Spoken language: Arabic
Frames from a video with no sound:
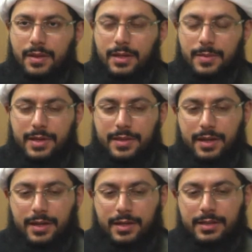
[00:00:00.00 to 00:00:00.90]

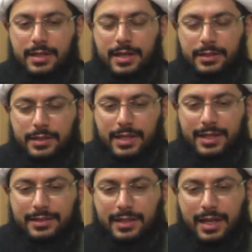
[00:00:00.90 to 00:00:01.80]
لماذا أراد أن
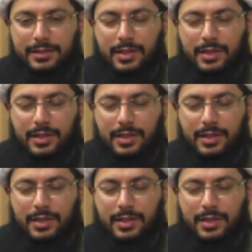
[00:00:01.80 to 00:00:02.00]
يقطع